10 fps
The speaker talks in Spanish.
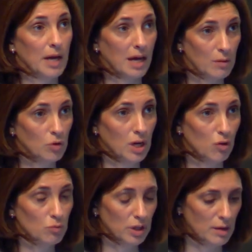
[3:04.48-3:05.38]
a cabo en la
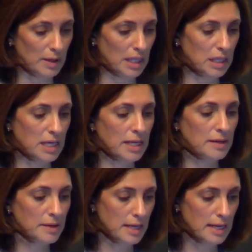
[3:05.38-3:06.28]
comunidad
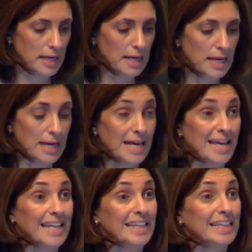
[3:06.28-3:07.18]
valenciana.
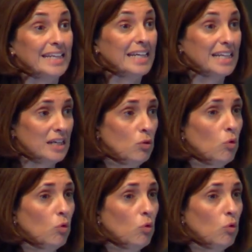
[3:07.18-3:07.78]
Tienen que tener un